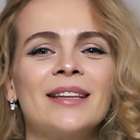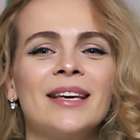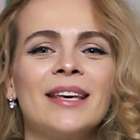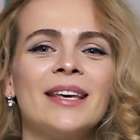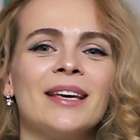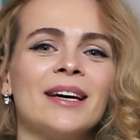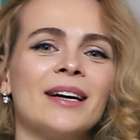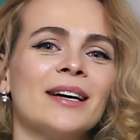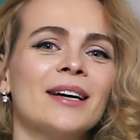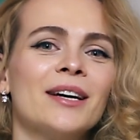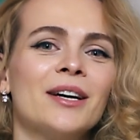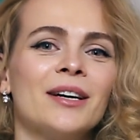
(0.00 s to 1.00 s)
э, такие
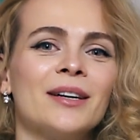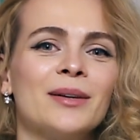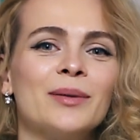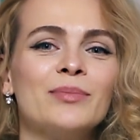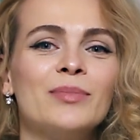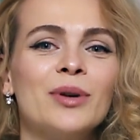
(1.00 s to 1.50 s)
э,